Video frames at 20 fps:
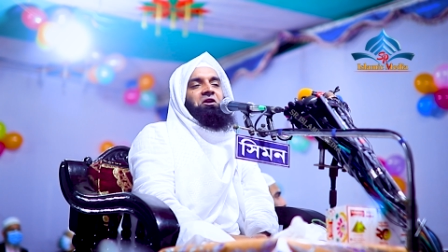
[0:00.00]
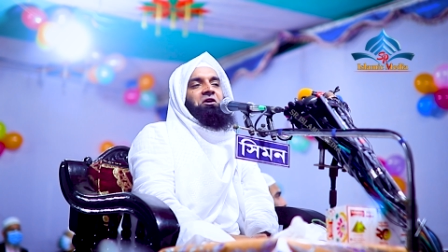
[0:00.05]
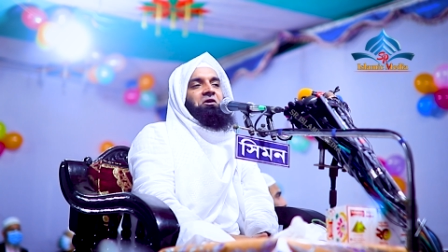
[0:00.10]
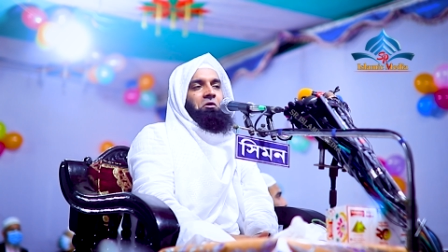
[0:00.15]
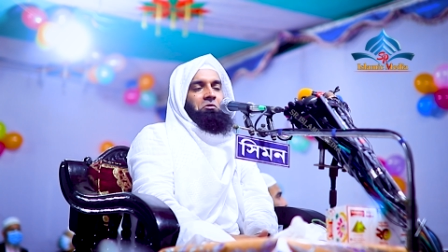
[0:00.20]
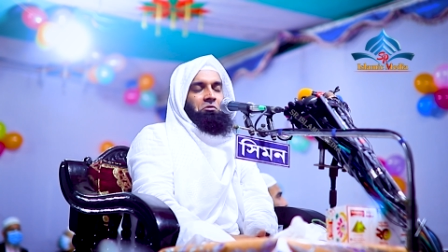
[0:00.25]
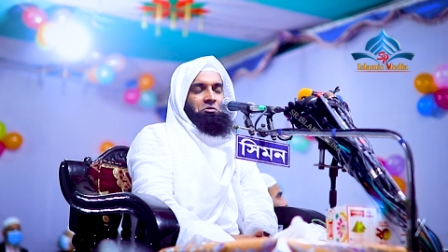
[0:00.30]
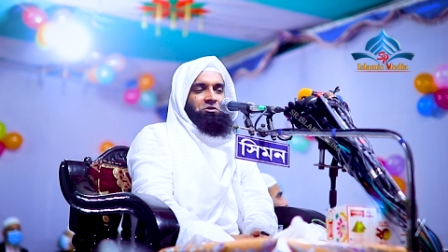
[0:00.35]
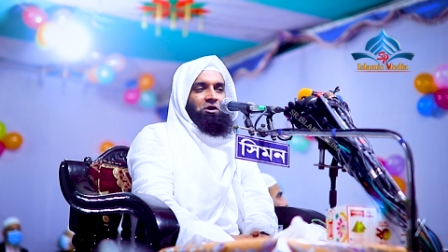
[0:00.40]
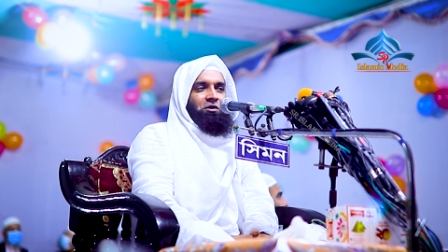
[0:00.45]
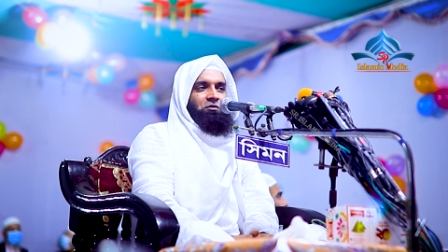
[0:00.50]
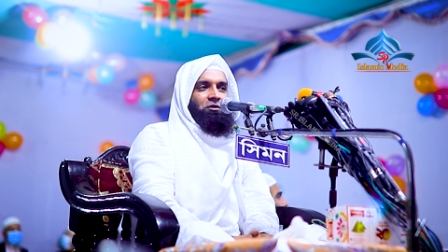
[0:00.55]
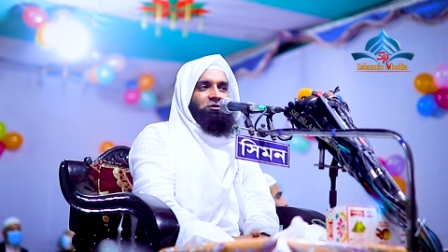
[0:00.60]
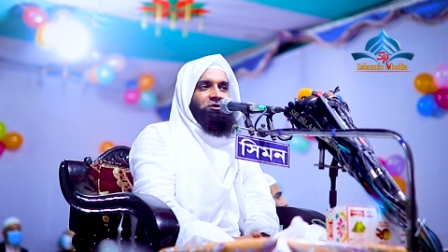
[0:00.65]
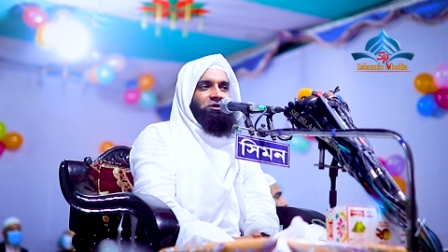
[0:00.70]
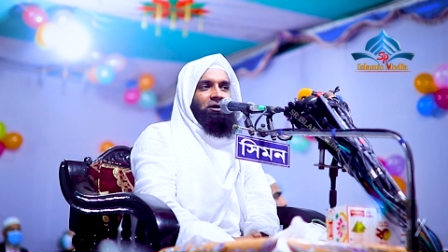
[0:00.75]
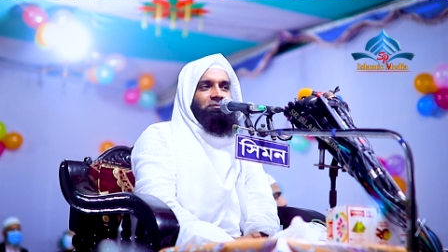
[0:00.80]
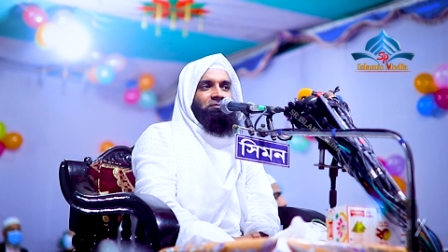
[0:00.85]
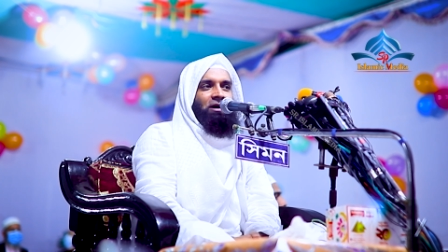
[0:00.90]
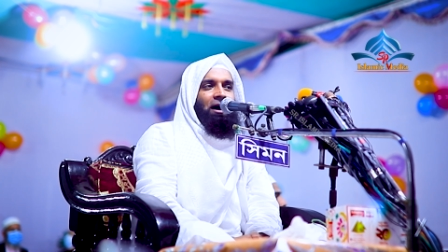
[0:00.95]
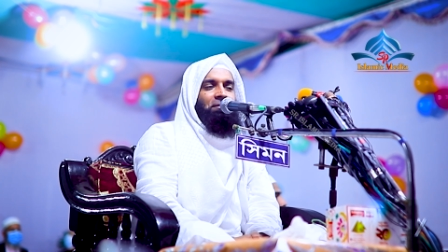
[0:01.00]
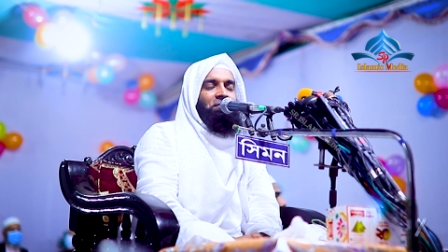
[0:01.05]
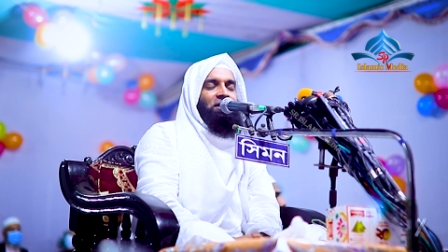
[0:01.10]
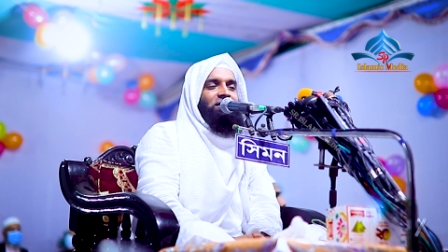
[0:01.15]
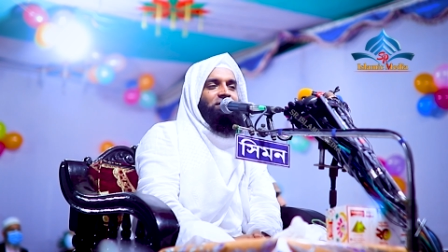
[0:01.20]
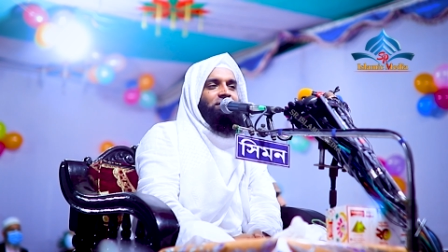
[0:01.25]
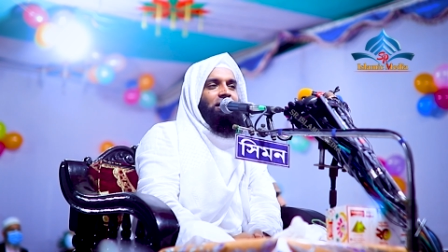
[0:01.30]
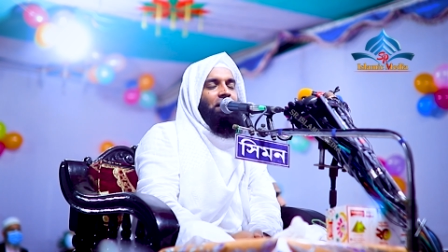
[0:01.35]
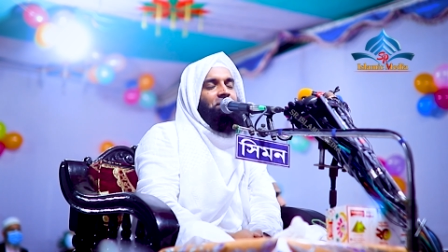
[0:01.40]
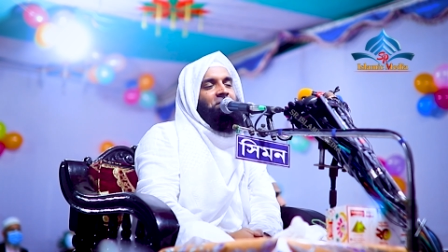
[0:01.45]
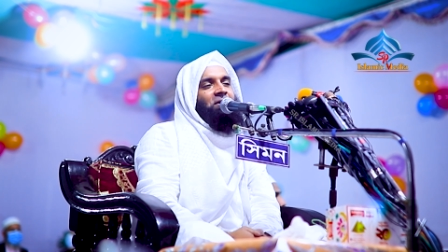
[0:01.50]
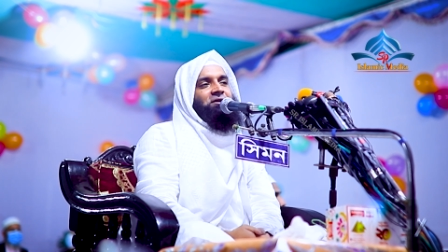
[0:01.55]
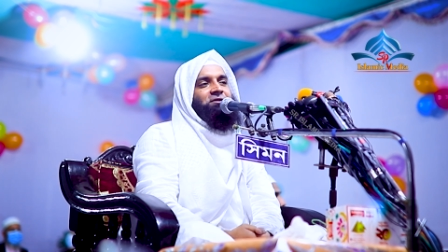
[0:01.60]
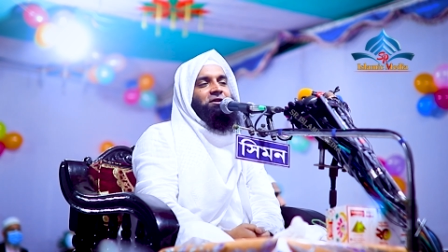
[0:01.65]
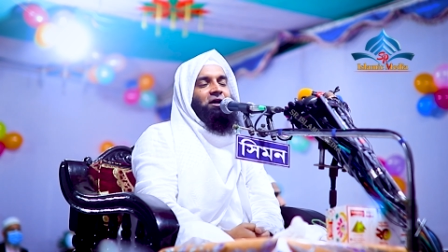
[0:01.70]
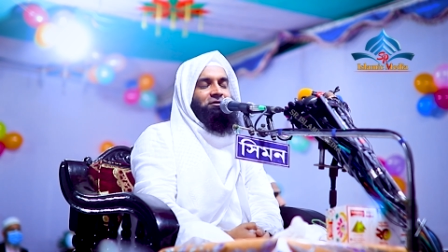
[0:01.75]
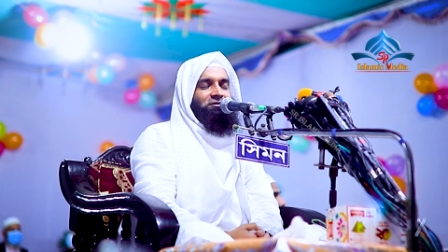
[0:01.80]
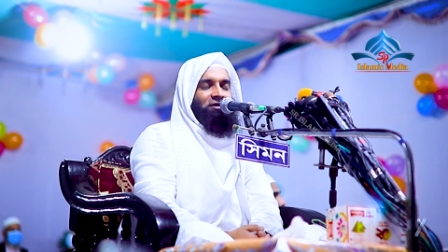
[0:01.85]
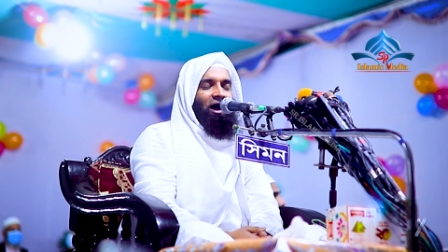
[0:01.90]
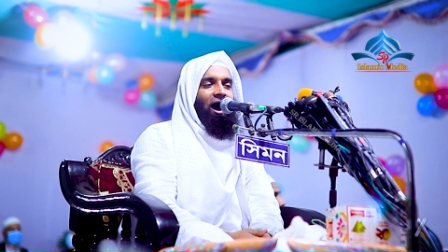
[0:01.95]
লিখে কথা কইতাম আমার
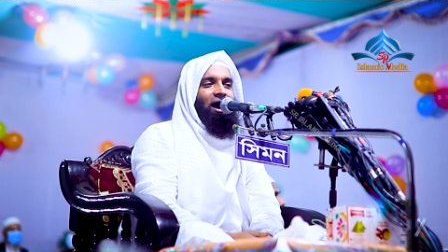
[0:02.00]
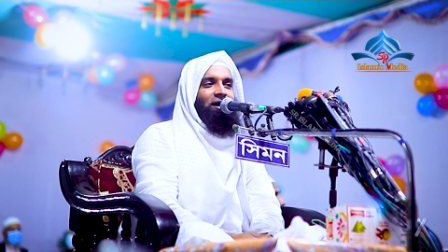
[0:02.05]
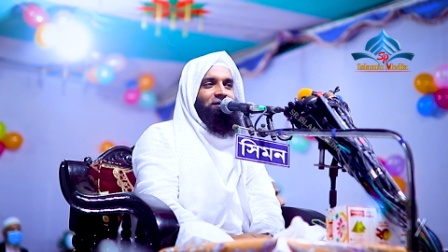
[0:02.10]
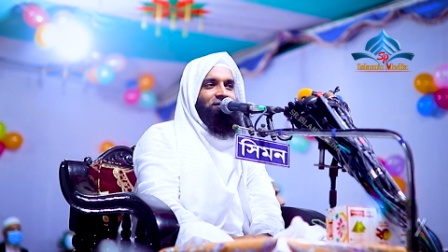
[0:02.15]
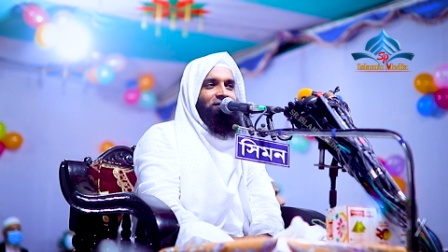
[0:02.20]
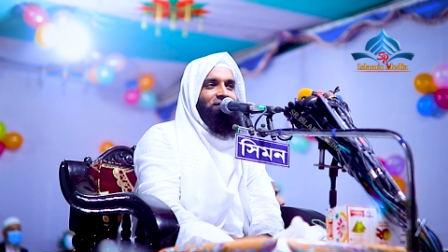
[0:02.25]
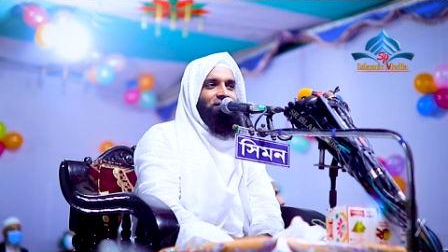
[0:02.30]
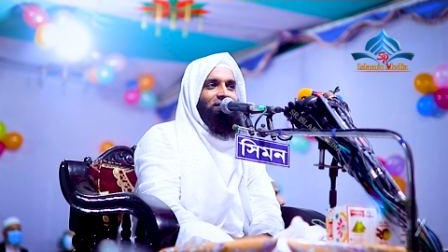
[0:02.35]
ডাই থাক